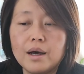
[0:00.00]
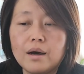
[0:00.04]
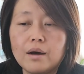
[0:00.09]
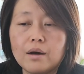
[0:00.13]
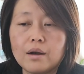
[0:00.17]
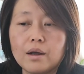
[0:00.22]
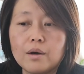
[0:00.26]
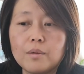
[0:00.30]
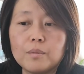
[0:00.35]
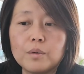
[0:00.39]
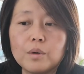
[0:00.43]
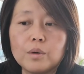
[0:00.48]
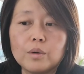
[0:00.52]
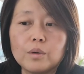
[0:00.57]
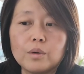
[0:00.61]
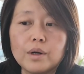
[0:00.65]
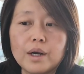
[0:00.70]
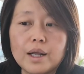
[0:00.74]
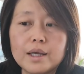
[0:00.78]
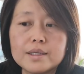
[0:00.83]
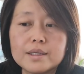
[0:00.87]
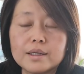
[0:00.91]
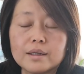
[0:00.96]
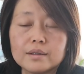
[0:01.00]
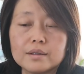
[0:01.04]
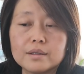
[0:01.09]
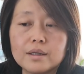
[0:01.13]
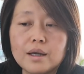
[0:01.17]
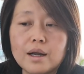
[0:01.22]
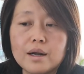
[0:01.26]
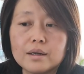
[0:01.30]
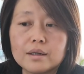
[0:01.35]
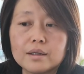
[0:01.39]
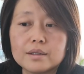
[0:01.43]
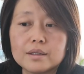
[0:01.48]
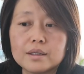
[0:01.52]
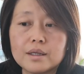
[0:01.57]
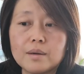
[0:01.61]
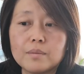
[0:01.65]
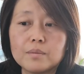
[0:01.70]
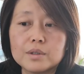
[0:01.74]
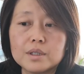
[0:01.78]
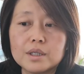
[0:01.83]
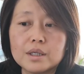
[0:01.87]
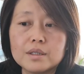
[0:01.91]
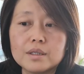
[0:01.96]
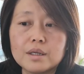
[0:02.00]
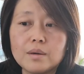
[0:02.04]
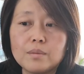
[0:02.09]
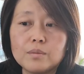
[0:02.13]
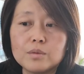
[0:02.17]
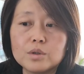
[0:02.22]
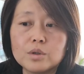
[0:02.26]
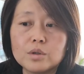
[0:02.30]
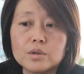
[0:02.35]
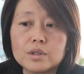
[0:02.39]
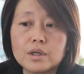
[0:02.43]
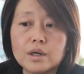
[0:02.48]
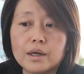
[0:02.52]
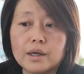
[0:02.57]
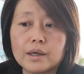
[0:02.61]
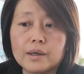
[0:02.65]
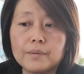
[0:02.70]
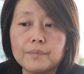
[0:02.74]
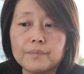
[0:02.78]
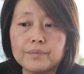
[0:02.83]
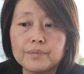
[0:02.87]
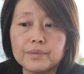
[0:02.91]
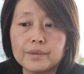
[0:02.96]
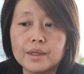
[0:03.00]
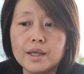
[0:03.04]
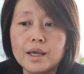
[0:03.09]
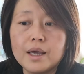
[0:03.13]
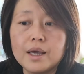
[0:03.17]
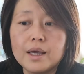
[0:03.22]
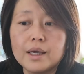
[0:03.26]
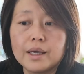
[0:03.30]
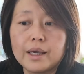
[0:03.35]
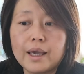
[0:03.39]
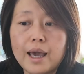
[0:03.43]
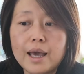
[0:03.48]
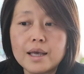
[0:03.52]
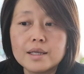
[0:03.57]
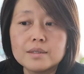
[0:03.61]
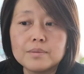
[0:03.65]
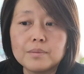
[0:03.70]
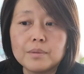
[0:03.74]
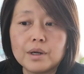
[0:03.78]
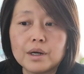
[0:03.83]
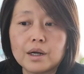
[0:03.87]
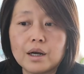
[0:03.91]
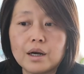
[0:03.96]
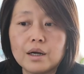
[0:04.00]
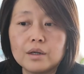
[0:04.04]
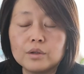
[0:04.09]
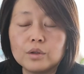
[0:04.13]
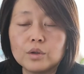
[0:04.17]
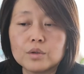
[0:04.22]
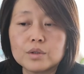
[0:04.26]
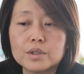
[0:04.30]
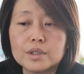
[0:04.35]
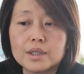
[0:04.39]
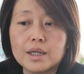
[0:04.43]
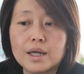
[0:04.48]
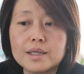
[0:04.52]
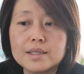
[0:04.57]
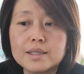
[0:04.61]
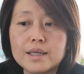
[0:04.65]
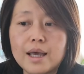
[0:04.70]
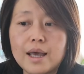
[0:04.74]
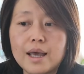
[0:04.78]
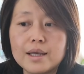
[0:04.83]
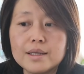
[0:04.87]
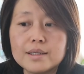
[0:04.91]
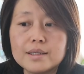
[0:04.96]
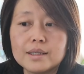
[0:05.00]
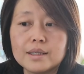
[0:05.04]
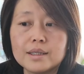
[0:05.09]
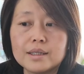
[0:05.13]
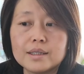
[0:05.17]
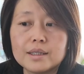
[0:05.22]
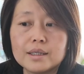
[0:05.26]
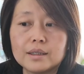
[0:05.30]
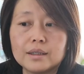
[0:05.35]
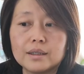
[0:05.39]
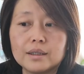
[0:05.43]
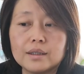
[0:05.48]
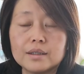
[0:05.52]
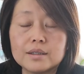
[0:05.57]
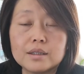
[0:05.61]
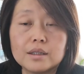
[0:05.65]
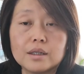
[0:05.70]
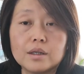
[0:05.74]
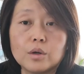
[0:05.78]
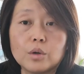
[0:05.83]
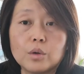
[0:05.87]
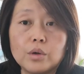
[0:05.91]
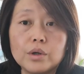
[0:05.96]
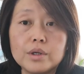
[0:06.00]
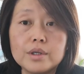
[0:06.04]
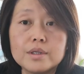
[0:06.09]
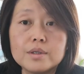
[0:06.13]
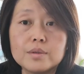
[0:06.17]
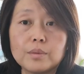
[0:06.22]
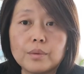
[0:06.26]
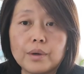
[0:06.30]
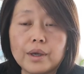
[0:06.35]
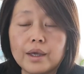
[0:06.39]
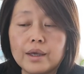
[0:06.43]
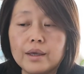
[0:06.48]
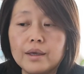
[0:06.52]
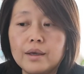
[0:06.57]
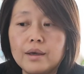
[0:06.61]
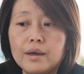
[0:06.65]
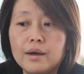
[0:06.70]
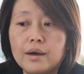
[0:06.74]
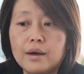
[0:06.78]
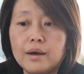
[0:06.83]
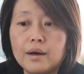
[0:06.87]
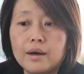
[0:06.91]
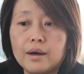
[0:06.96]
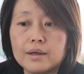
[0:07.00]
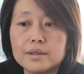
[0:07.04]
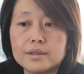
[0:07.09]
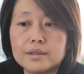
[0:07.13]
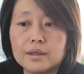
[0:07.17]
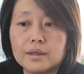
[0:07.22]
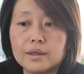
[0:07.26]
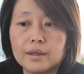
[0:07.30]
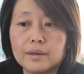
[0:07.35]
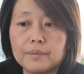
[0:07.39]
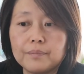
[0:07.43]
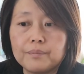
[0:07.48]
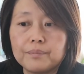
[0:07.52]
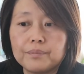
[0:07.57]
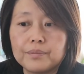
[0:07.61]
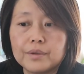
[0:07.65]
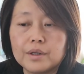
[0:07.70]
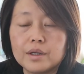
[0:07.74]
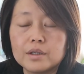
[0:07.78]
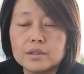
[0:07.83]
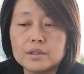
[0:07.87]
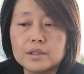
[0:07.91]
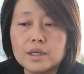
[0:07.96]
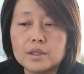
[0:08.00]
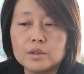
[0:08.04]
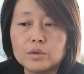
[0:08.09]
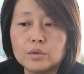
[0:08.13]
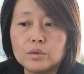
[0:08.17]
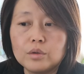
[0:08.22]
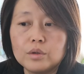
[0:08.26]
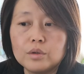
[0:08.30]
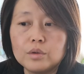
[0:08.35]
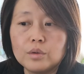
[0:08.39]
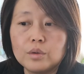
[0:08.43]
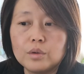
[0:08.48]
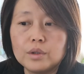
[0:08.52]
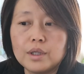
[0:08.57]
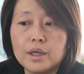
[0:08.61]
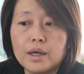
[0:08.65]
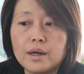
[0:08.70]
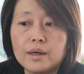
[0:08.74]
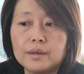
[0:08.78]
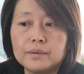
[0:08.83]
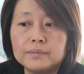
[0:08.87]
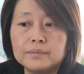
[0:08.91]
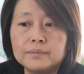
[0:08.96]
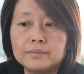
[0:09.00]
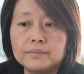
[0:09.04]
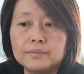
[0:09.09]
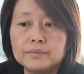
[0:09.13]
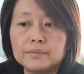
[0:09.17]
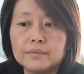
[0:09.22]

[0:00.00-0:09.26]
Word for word: 好了，我们回过来讲第二个项目，这个项目就叫嗯k a i m i r Condos，它在 i s l i n g t o n 和这个 Queen'sway 啊这里，在多伦多呢。